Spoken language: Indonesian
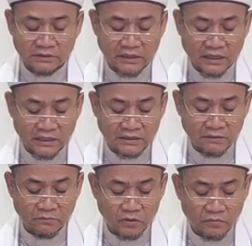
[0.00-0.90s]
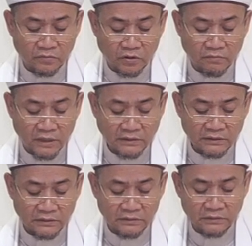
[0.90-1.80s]
Sedangkan dia belum
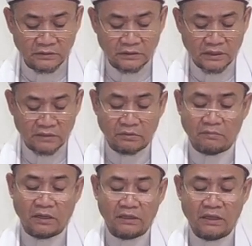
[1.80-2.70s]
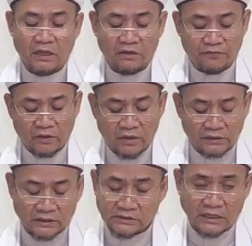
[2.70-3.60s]
tobat dari berbagai
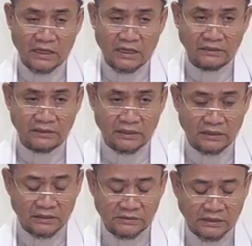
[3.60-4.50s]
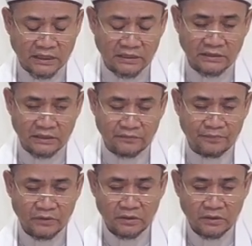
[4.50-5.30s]
hafawat, kesalahannya, kesalahan yang